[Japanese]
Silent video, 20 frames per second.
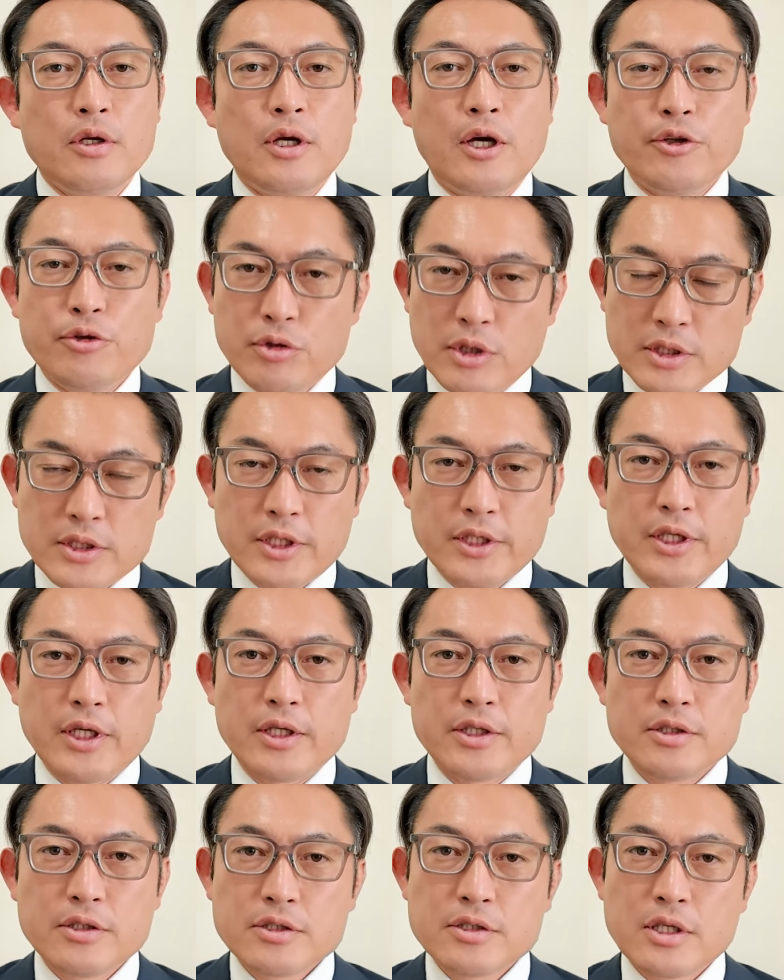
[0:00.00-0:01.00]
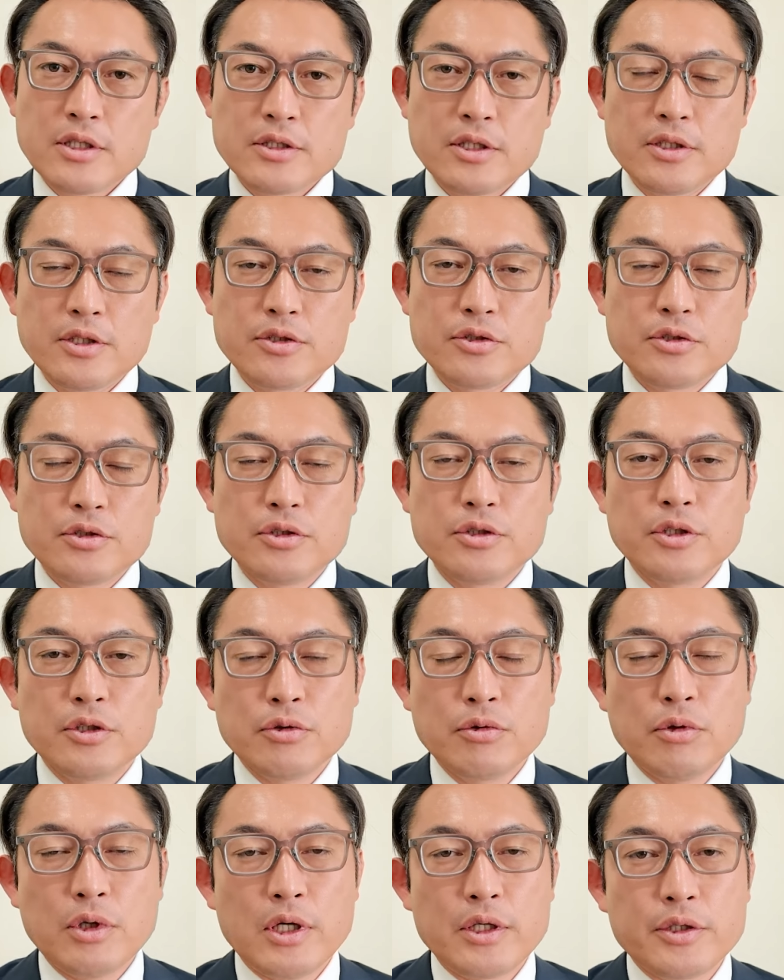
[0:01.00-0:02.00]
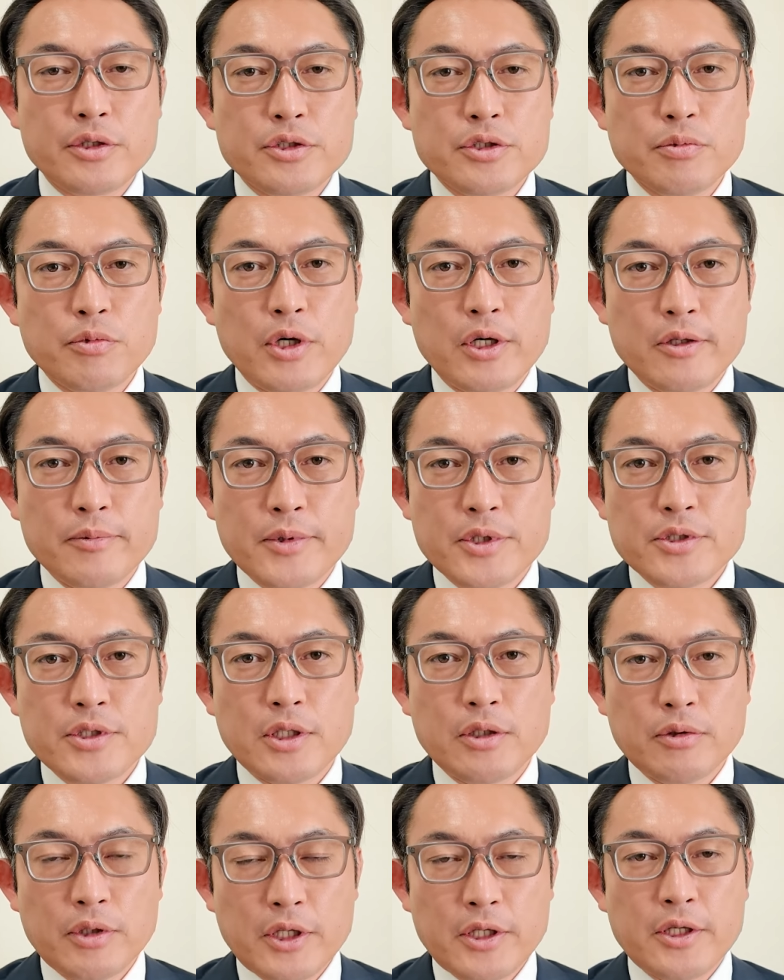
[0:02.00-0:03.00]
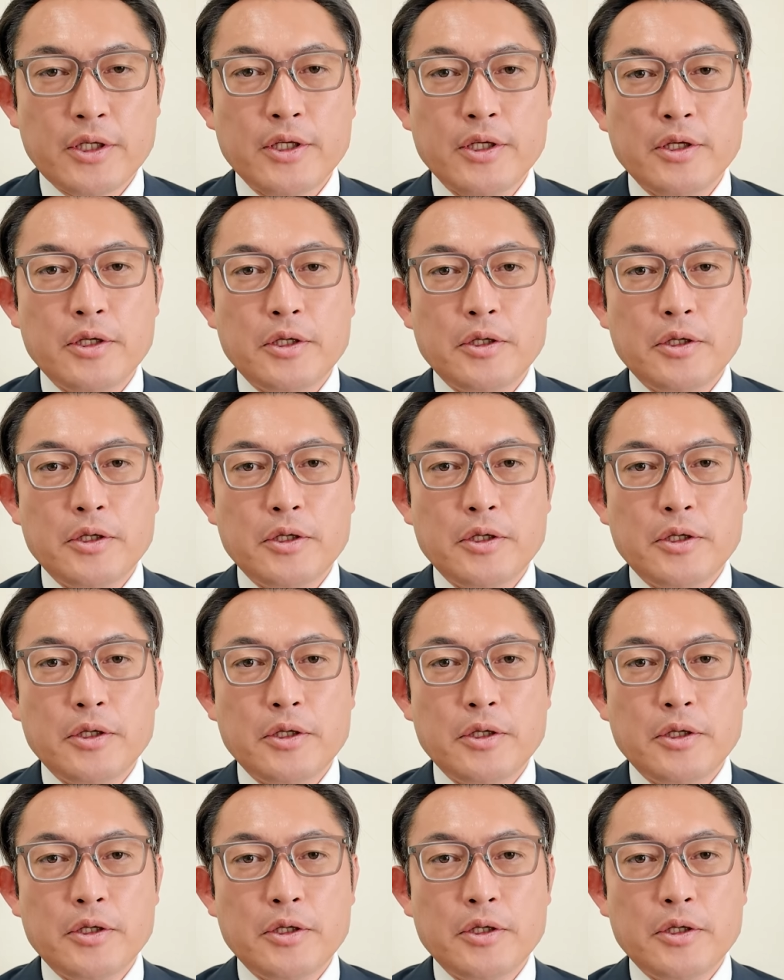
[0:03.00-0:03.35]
萩生田さんや平沢さんについての話もありましたので、